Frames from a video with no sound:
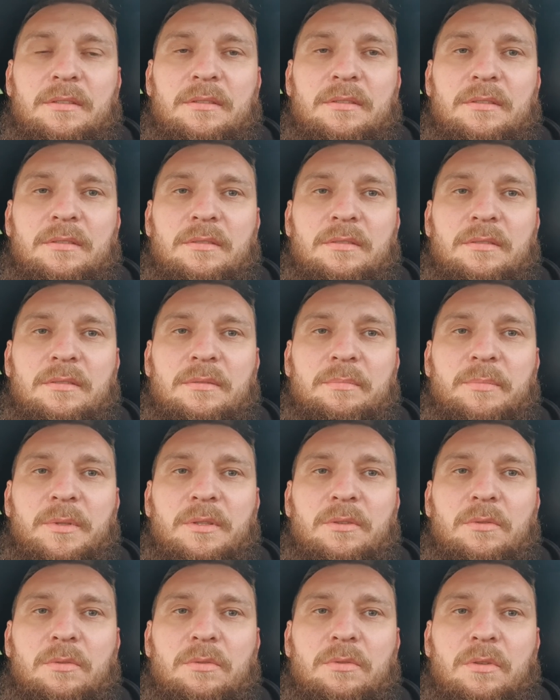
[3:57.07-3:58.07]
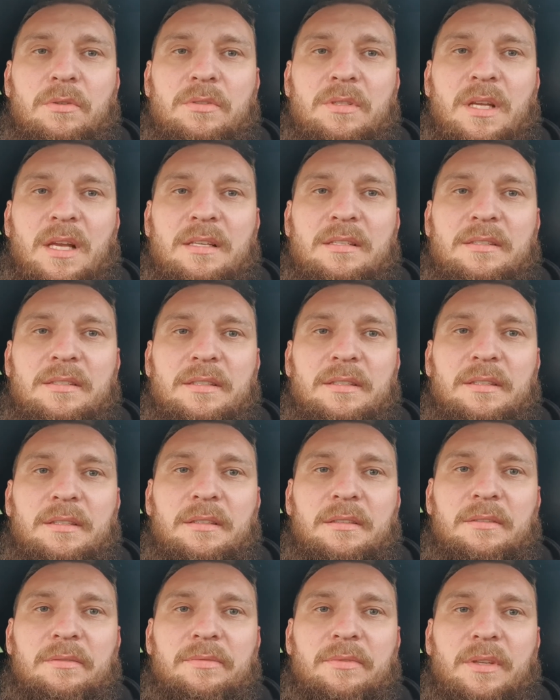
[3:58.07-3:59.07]
zbyt dużo sadzy
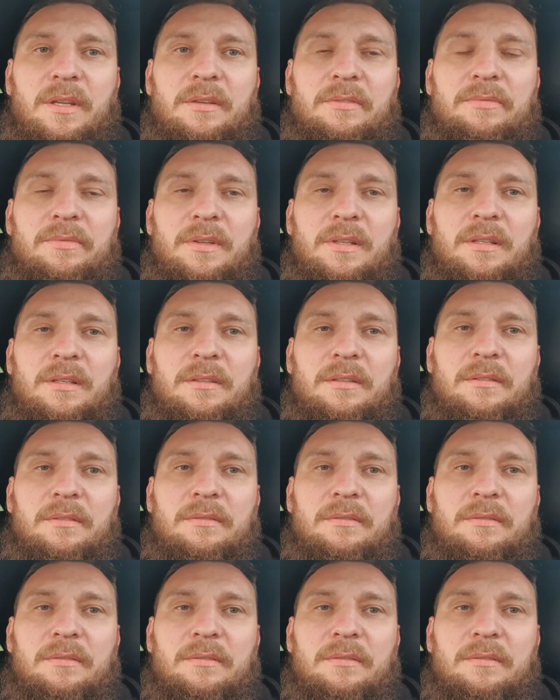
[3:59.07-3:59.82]
i w tej chwili